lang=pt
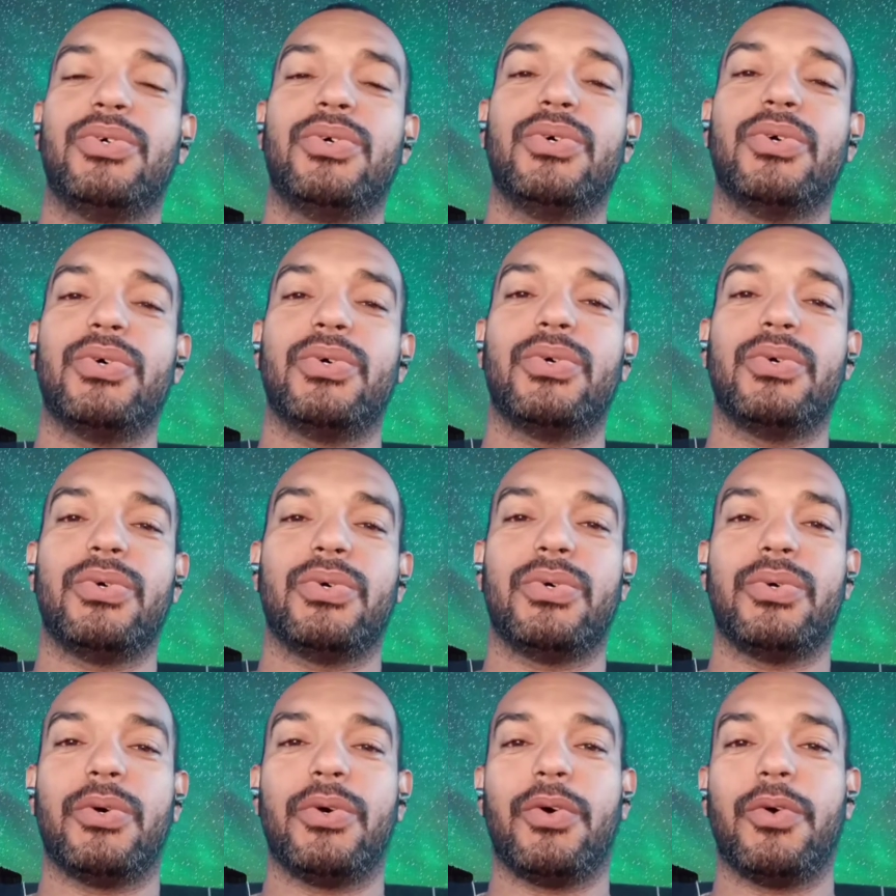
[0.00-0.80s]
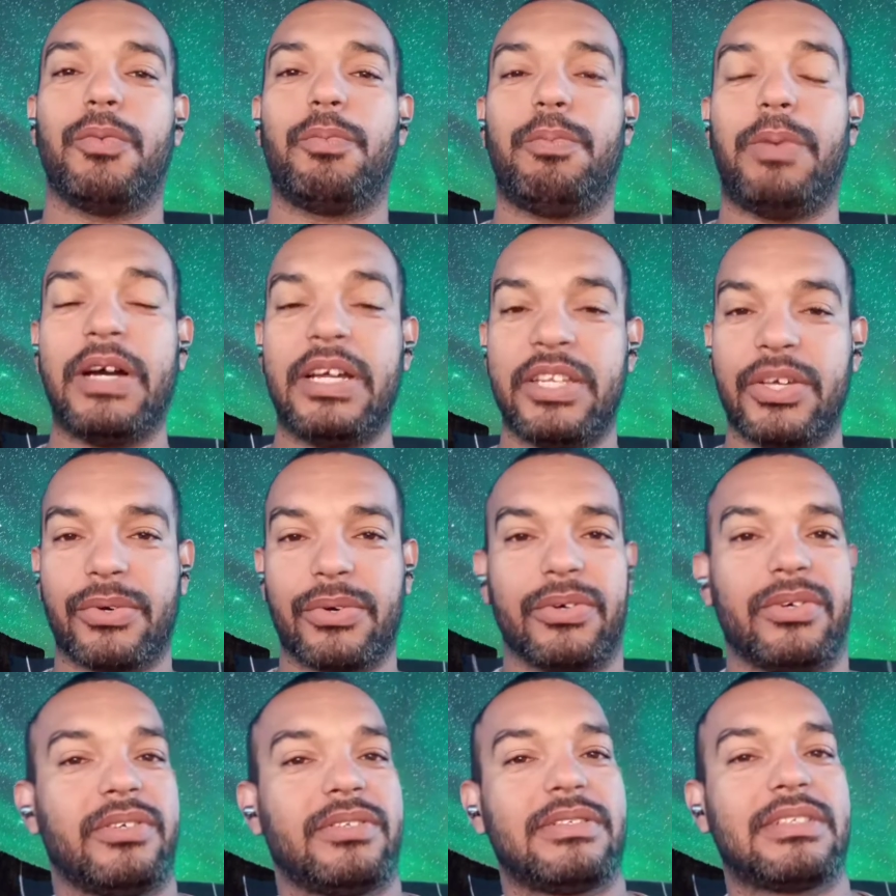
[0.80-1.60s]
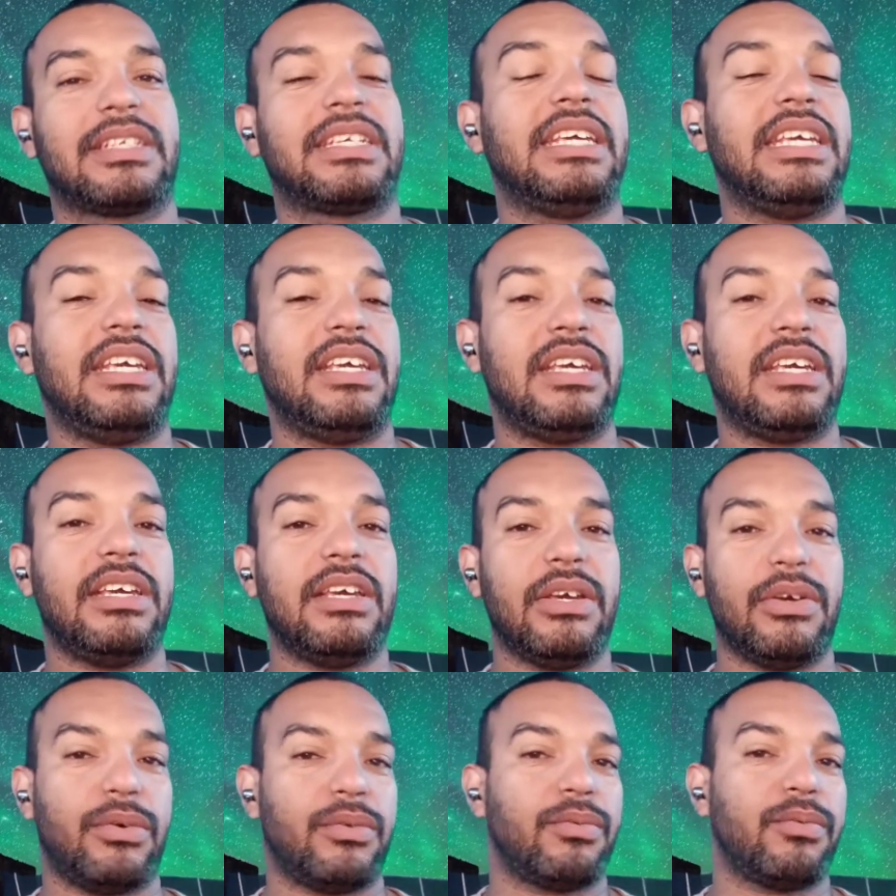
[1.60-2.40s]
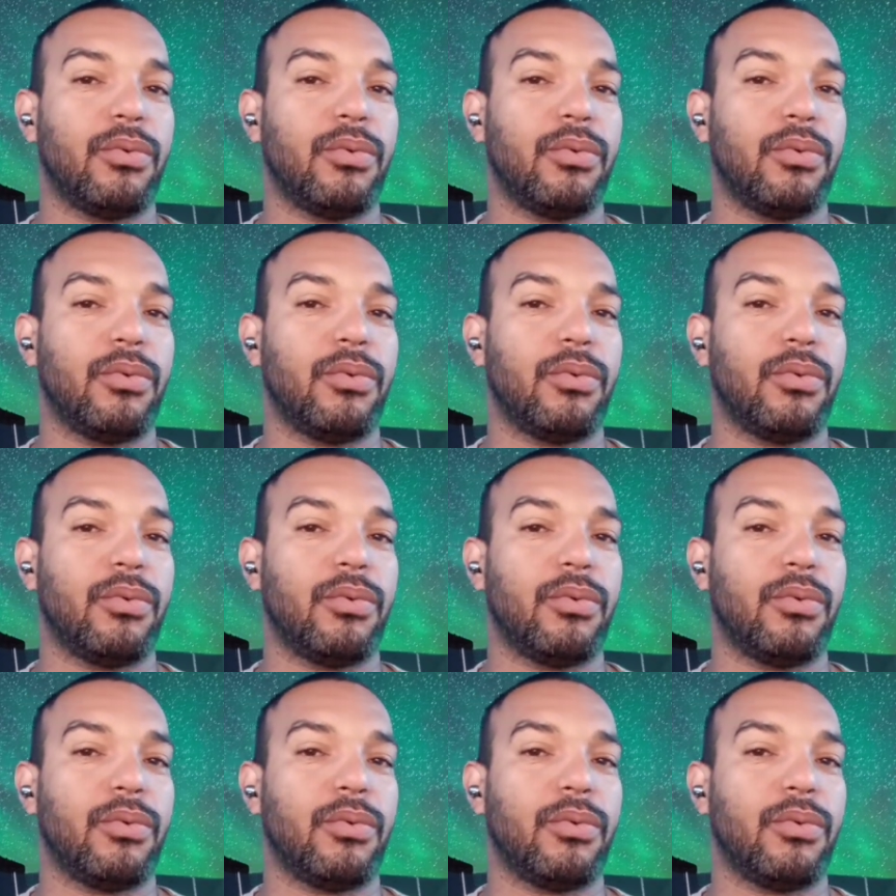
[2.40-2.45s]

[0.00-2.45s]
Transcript: o Pânico, que